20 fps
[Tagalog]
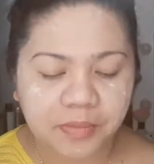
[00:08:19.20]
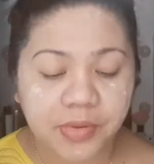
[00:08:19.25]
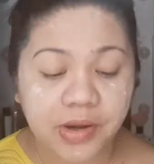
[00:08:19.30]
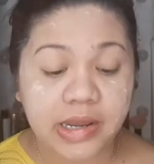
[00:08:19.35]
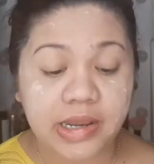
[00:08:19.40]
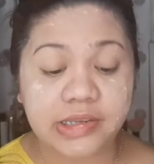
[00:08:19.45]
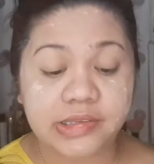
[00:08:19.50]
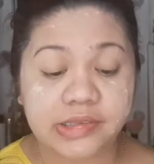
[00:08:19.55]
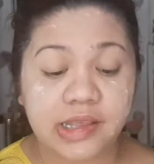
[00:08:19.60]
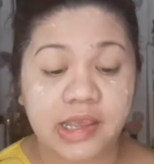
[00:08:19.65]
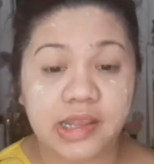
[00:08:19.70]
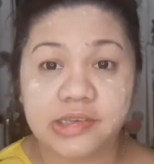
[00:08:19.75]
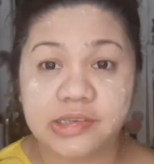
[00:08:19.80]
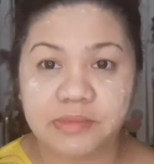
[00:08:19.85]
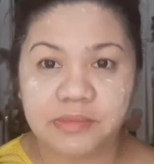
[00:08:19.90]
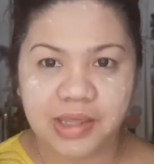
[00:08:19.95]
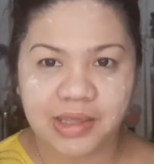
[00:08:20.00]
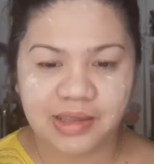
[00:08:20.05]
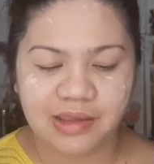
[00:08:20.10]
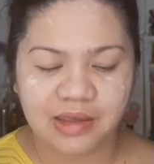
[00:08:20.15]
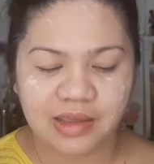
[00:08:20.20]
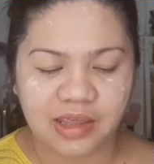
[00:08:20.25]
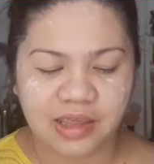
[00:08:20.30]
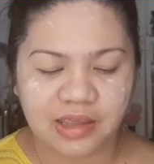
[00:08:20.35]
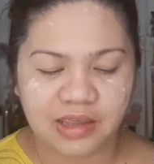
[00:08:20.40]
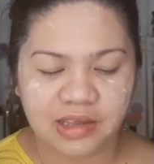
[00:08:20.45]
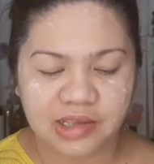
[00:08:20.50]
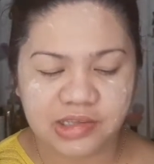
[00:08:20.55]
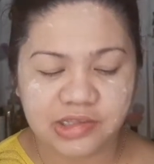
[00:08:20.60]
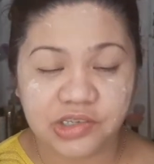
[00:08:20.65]
mga products dahil sa
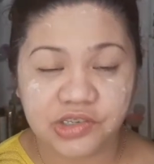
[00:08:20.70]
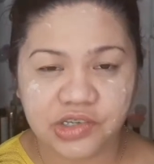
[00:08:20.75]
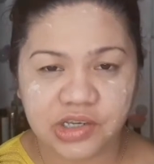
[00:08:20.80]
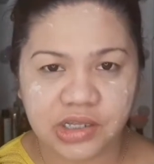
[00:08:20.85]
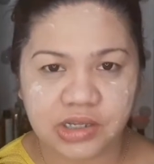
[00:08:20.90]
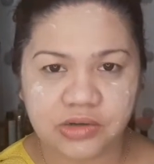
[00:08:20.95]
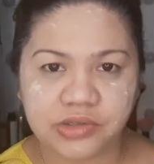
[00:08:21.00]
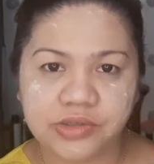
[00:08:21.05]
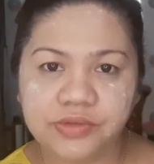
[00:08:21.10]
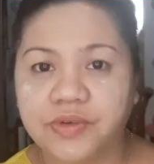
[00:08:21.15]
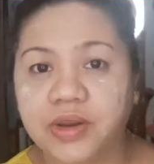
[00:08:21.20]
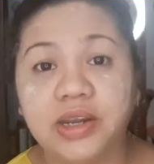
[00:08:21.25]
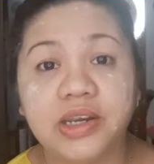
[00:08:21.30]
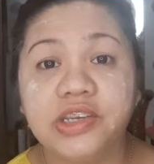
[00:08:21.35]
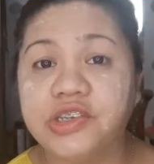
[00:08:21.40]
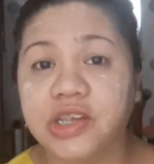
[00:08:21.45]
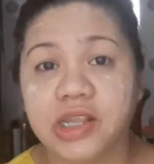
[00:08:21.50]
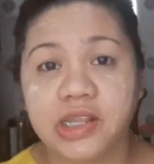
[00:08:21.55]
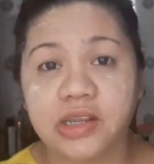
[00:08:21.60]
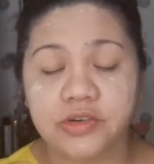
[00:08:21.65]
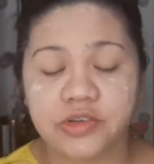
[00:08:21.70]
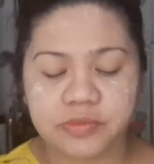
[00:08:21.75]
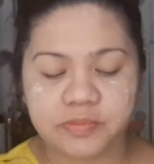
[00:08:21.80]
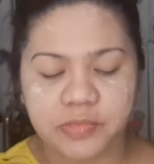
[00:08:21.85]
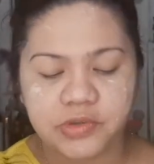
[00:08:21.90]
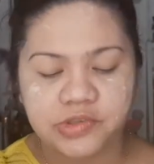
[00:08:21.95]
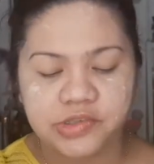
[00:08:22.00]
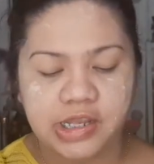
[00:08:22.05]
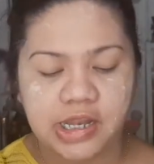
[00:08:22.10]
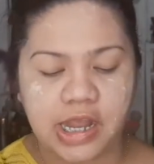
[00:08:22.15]
bigay. Kasi generous. Very generous
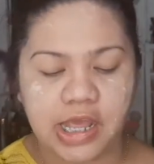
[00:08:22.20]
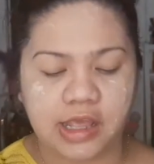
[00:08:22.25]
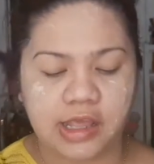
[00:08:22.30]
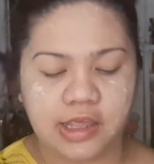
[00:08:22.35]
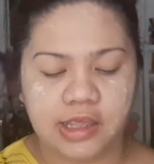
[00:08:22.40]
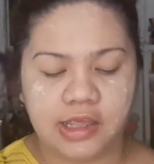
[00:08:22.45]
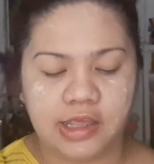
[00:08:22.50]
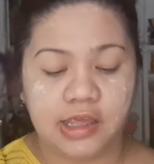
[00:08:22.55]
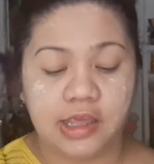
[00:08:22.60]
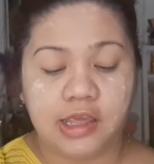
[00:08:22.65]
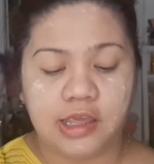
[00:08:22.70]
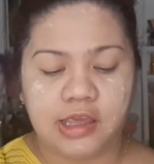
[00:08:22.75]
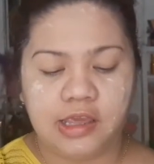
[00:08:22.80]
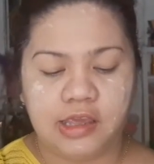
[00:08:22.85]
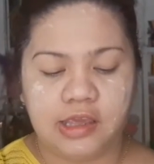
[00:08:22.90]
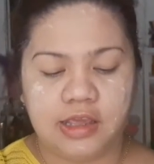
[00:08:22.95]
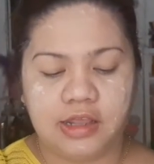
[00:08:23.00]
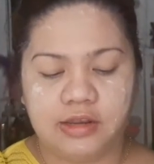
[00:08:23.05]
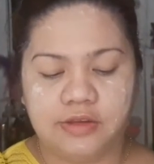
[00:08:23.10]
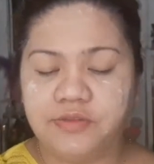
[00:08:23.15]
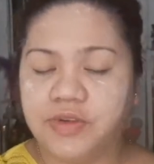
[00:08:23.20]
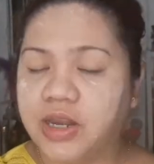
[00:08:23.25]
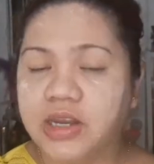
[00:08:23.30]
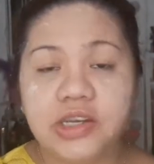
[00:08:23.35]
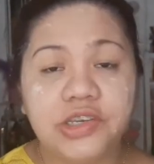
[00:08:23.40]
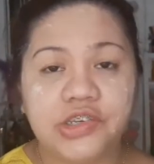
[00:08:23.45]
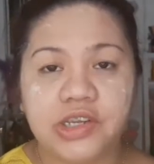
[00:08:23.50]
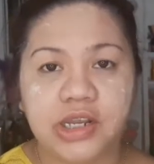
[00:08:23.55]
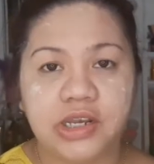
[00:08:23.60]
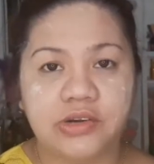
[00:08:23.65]
po sila. Yan.
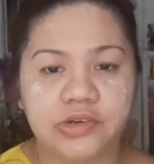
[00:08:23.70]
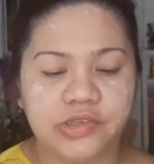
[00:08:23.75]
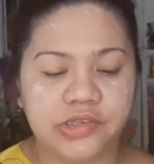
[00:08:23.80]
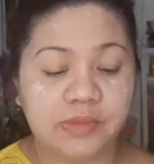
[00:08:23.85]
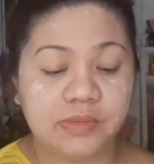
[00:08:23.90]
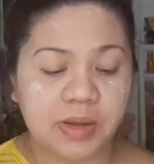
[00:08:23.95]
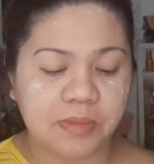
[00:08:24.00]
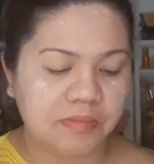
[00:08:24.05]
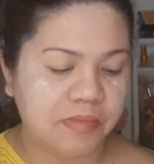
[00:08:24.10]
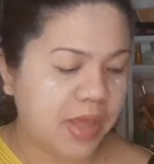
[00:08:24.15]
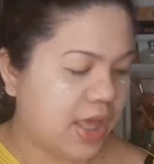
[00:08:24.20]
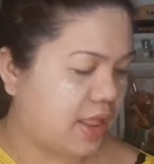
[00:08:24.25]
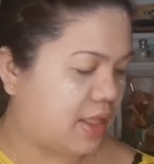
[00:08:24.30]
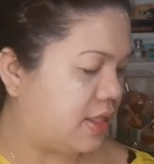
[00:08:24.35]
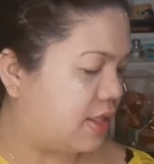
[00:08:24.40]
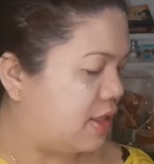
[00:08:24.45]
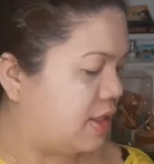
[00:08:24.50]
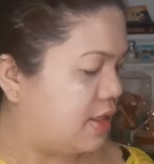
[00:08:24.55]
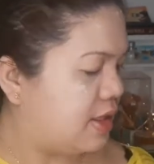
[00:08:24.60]
Very generous si Ma'am Belle.